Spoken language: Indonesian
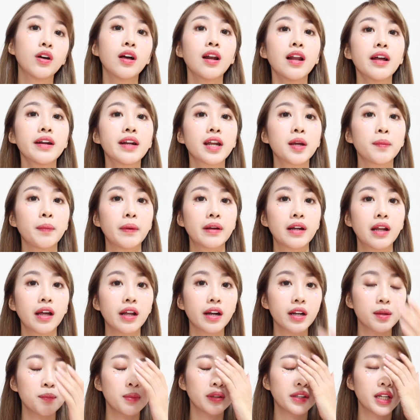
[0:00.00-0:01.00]
udahlah
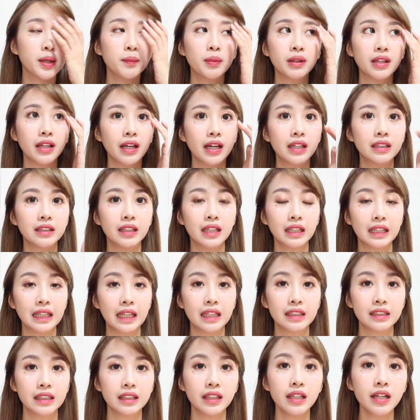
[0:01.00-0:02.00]
daripada ribet-ribet lagi cari
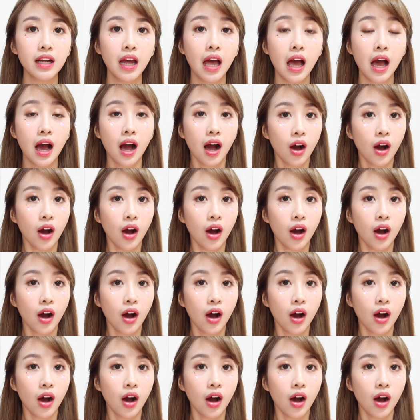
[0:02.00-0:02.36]
translator